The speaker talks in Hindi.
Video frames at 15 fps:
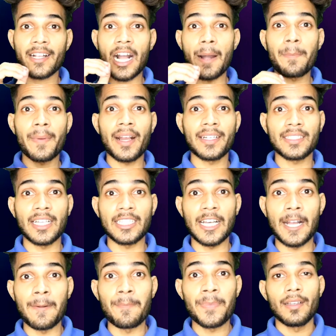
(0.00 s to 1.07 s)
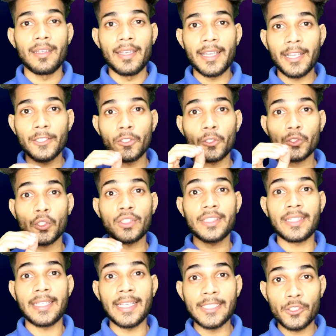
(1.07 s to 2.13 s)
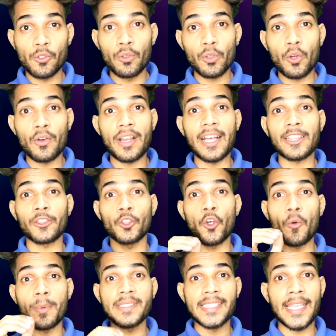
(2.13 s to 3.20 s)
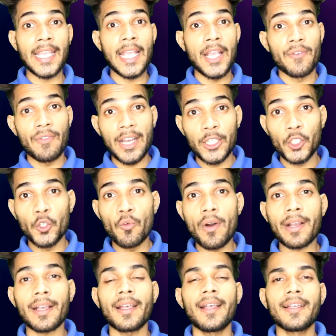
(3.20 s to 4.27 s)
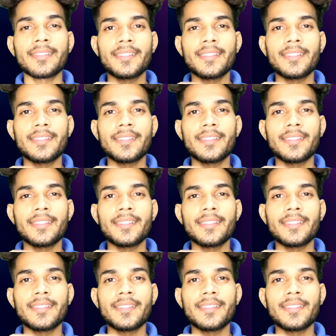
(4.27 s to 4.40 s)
काम करता था लेकिन दोस्तों 30 जून को रात 9 बजे वह युवक